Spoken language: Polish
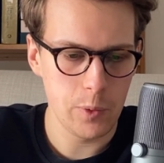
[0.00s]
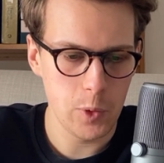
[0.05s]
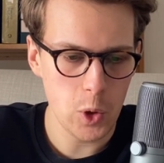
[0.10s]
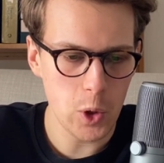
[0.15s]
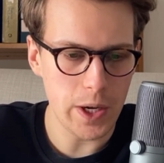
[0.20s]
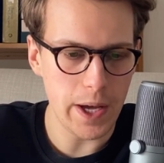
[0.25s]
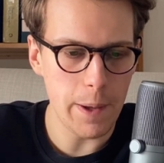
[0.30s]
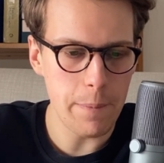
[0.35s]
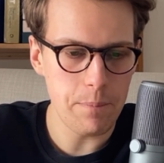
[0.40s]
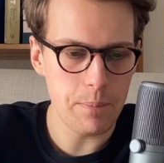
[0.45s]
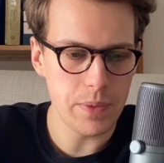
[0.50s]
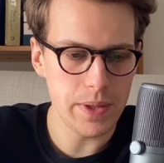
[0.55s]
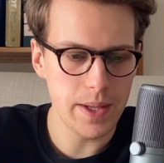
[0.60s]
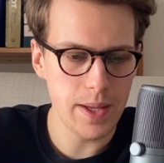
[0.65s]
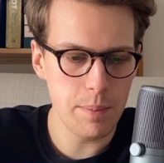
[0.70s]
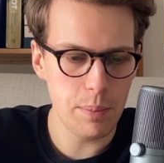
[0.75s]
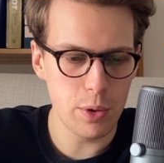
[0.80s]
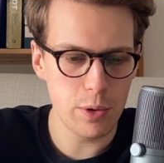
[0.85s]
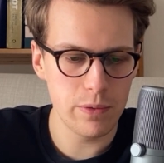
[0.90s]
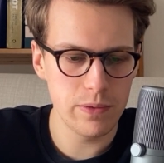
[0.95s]
ok
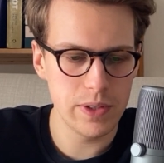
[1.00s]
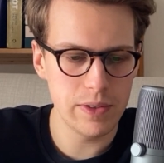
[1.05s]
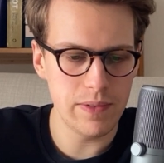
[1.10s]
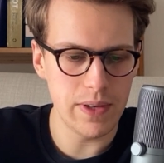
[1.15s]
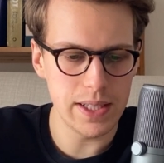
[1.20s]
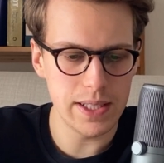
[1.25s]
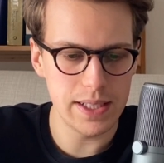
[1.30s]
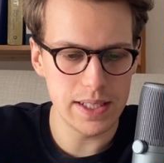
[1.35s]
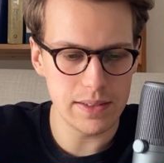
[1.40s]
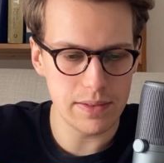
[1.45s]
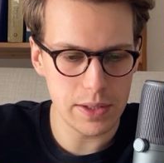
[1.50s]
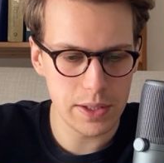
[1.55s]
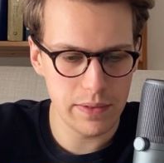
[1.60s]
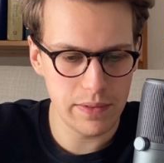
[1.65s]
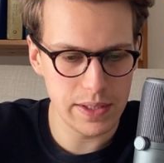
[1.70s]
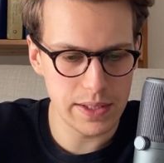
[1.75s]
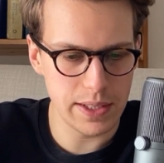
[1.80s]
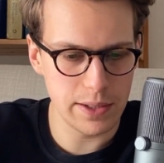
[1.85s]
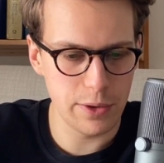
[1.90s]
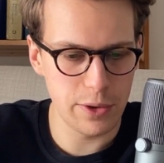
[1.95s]
i porównywany jest właśnie,
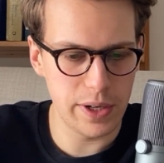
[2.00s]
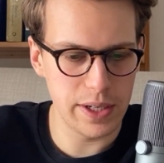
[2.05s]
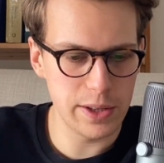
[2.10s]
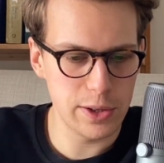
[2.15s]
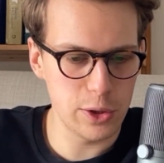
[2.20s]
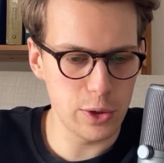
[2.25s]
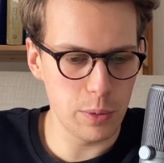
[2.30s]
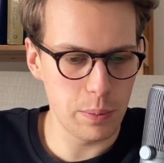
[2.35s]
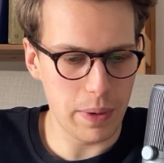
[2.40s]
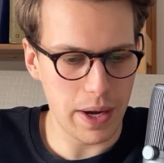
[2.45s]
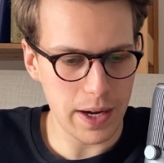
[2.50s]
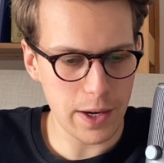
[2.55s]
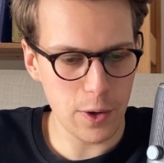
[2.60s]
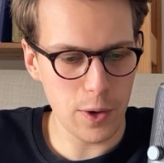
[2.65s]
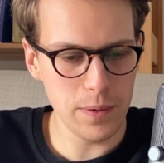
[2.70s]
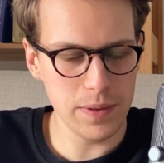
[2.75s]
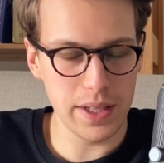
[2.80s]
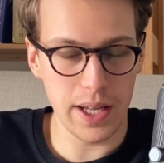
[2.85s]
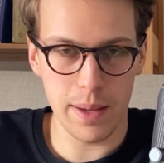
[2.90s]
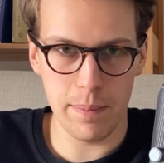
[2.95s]
widzę, do Red
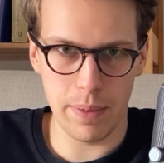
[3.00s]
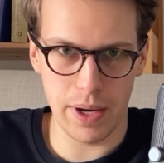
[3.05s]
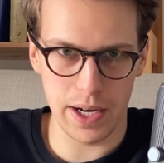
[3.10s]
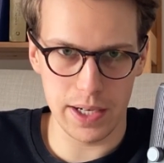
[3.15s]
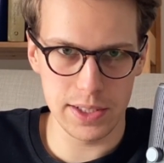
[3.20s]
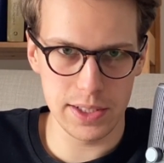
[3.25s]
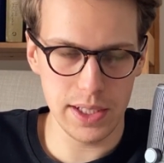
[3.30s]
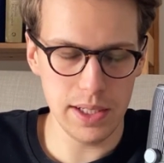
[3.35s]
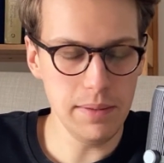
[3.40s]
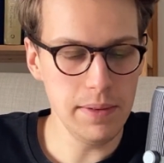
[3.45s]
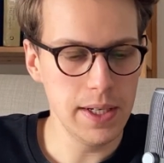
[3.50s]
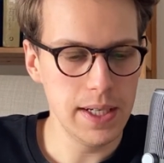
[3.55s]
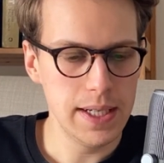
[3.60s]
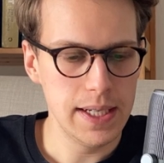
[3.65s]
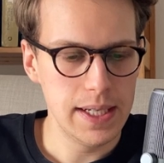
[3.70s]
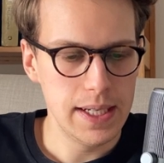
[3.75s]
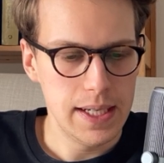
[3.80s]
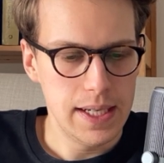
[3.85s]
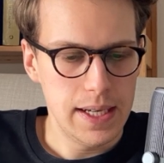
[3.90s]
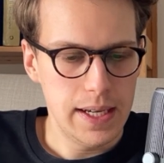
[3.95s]
Tobacco najbardziej,
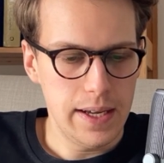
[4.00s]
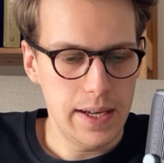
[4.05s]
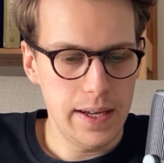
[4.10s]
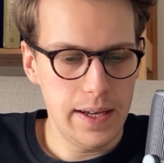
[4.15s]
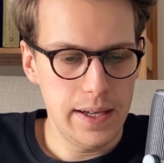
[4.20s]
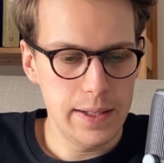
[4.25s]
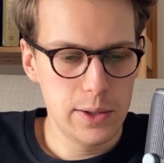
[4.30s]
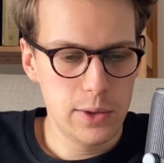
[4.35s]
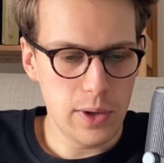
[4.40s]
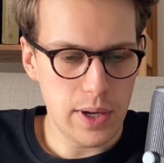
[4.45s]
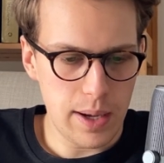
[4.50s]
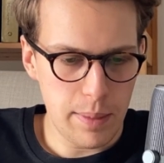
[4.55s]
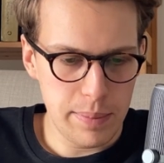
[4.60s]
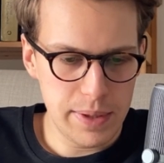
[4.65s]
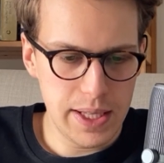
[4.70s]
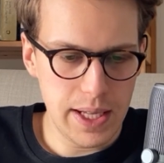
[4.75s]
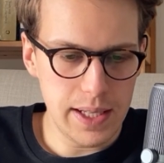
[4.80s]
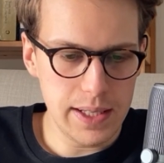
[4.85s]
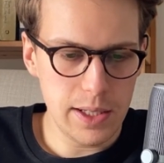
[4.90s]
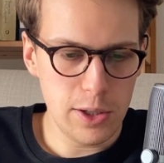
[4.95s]
yy, do
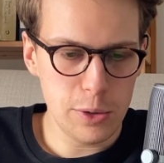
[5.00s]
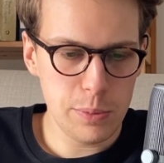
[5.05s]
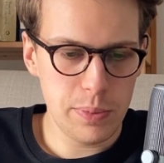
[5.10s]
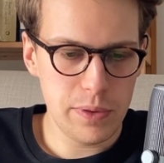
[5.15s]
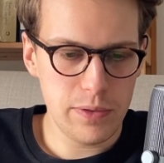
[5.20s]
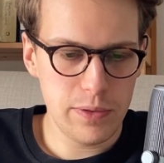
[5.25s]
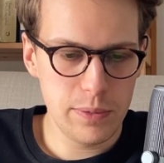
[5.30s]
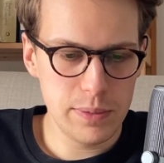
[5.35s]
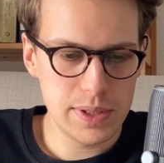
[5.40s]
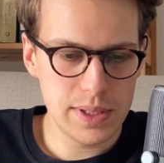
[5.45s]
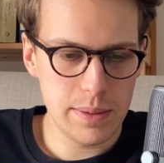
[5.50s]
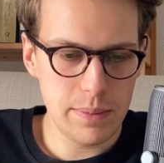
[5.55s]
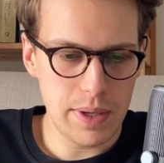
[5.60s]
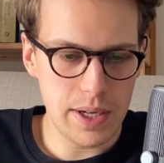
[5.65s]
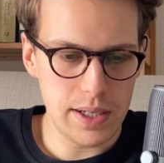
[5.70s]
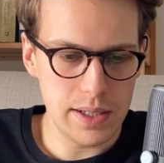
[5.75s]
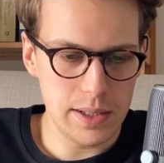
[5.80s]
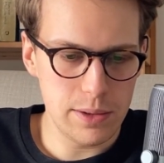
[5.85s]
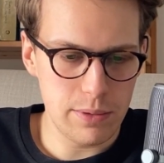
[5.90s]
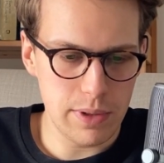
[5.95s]
Habdana od Parfums de
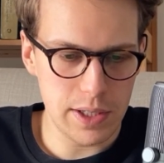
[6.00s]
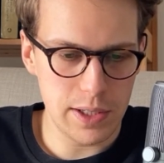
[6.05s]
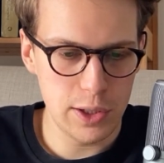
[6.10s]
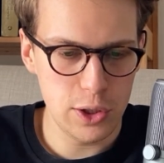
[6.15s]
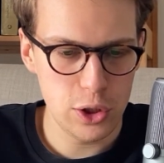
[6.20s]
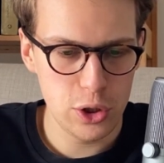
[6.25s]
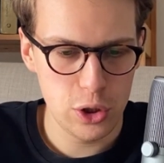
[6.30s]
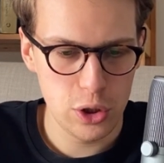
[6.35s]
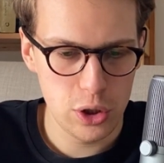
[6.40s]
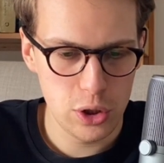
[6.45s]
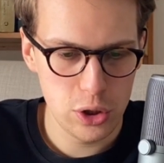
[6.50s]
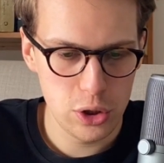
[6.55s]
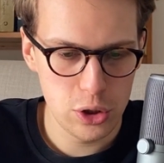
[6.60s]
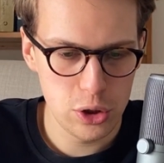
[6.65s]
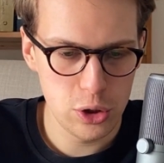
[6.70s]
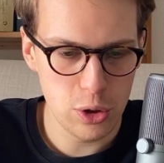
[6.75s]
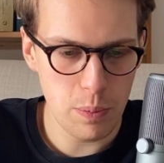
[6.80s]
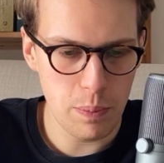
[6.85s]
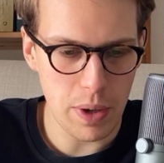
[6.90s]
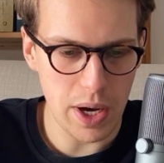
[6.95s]
Marly, tu jakiś
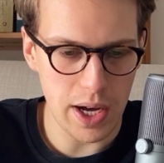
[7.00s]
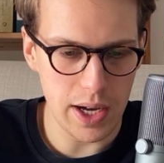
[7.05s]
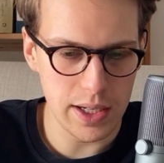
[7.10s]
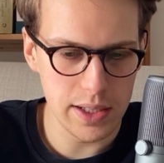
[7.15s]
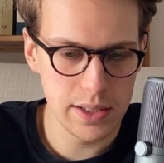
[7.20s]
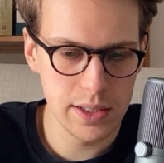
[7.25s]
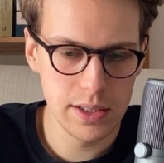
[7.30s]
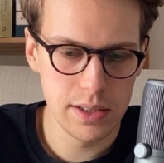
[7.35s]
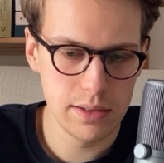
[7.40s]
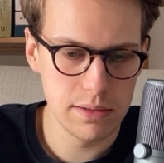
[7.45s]
Chopard.